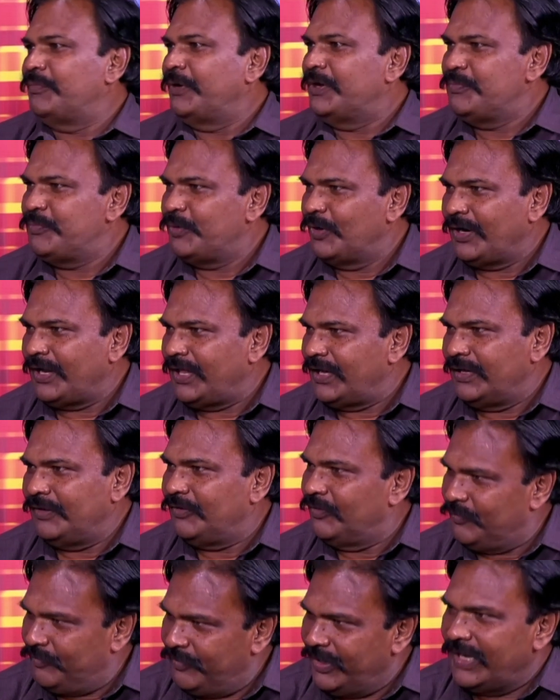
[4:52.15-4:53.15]
படிப்புகளாக
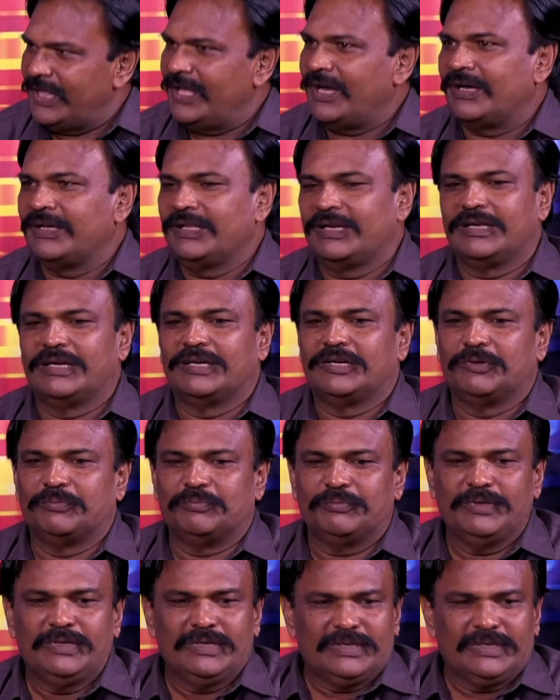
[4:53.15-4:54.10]
வேலையாக இருக்கட்டும்